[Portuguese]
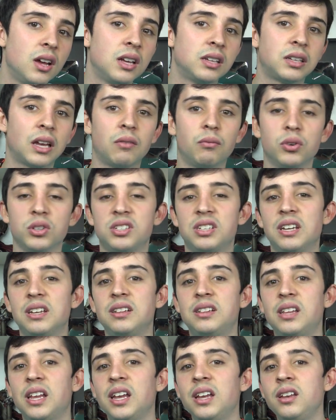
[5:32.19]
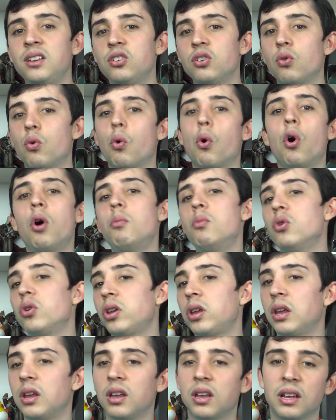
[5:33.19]
Sabe, você entende como
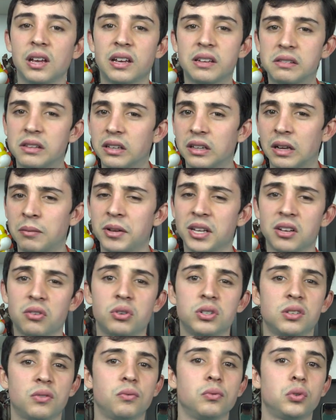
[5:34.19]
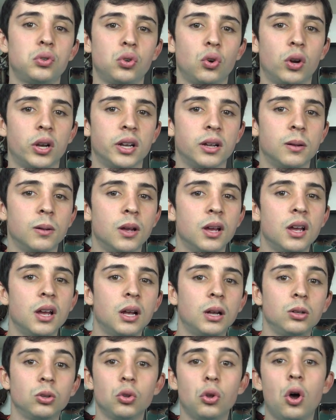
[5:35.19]
que determinada coisa funciona.
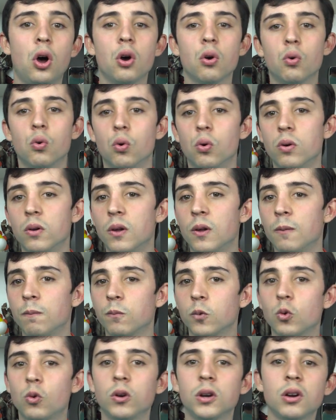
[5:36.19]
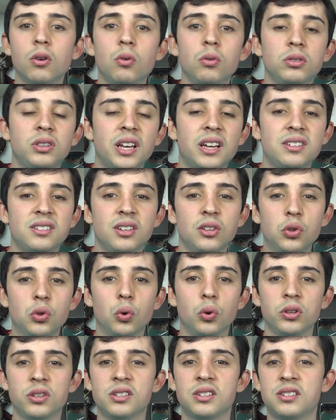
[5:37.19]
Logo, quando acontecem
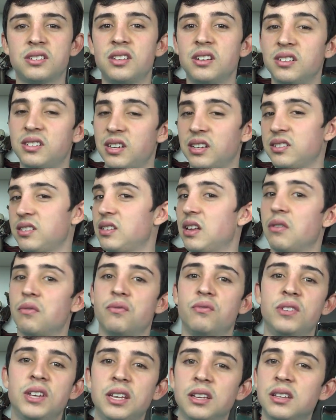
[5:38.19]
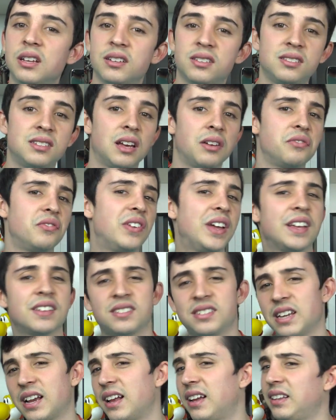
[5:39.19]
todas as tristezas da vida, as
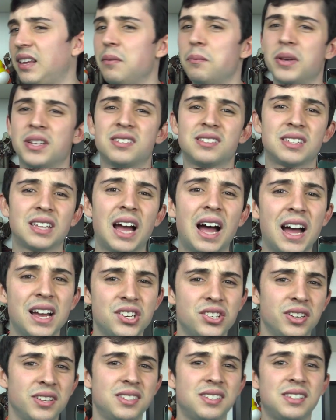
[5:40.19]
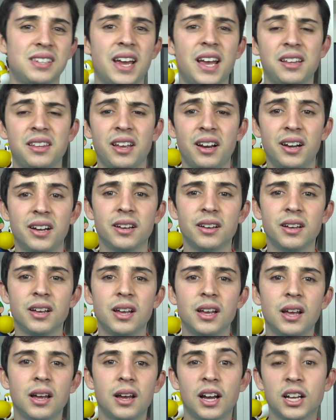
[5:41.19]
desavenças, aquela tempestade, etc,
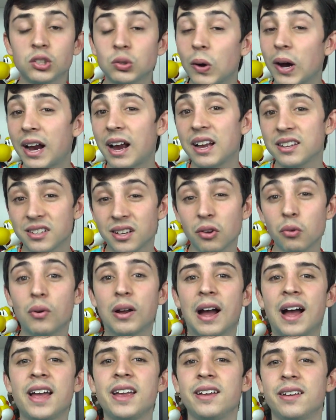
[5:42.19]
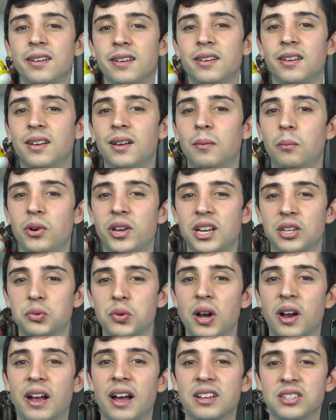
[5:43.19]
a sua casa não cai, porque a
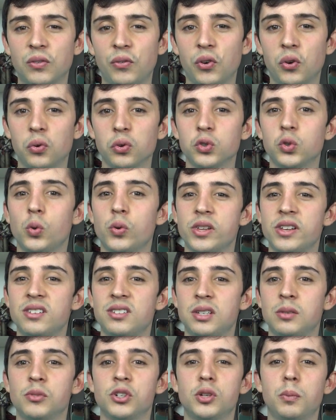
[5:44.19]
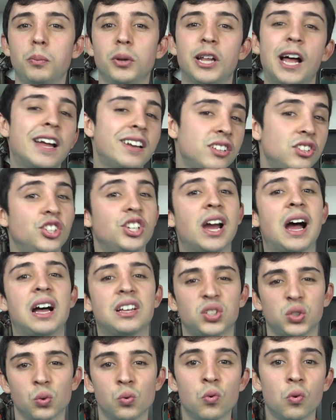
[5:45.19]
sua casa foi construída em cima de pilares de
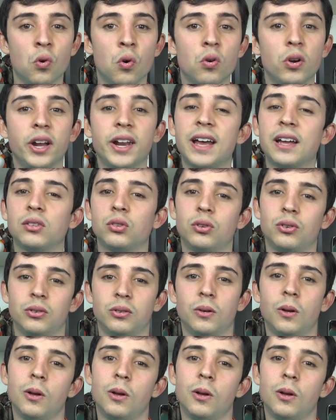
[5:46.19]
aço com concreto.